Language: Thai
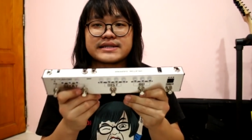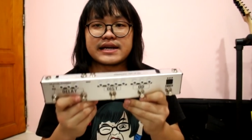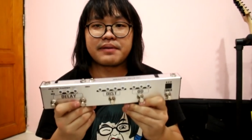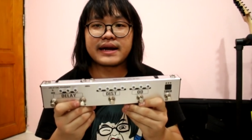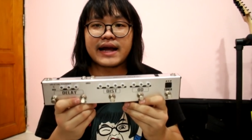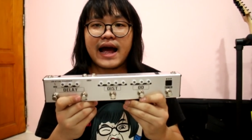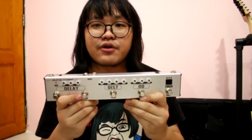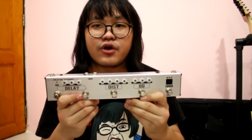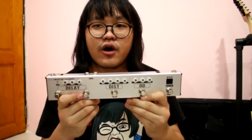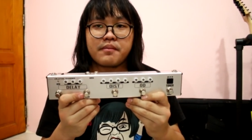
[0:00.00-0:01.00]
สี่พันเก้า
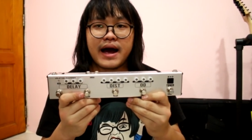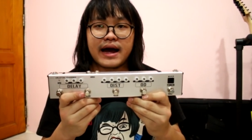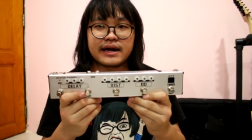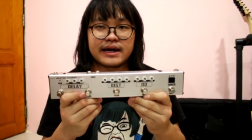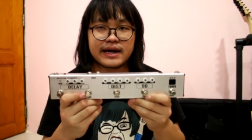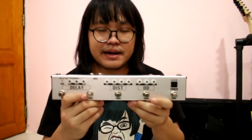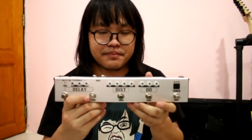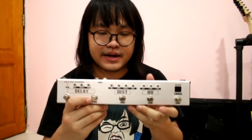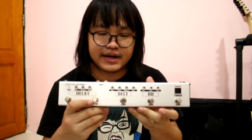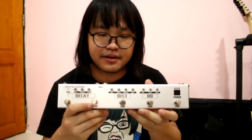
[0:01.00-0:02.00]
ร้อย บาทนะครับ
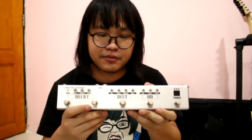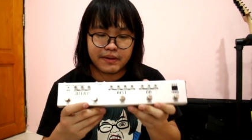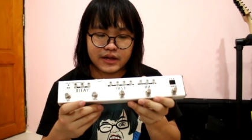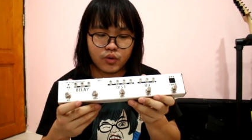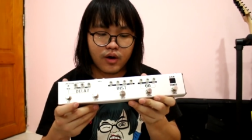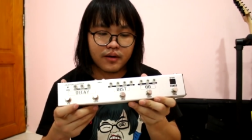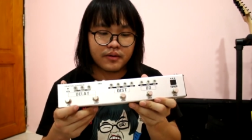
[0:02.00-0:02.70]
อันนี้เป็นตัว